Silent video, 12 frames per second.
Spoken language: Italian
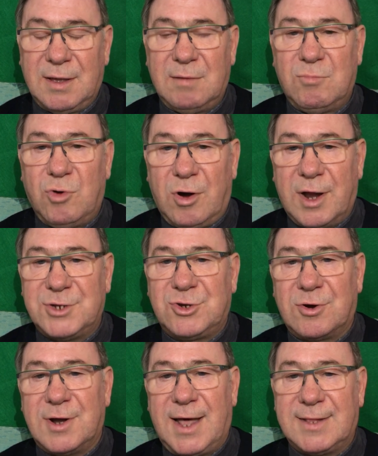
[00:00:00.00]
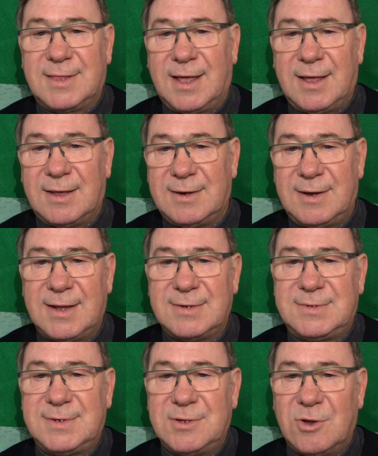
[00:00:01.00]
Buona giornata nel
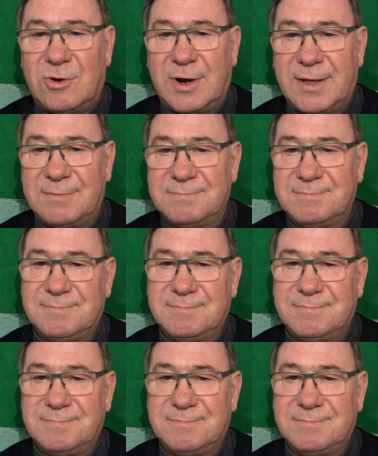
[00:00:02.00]
Signore.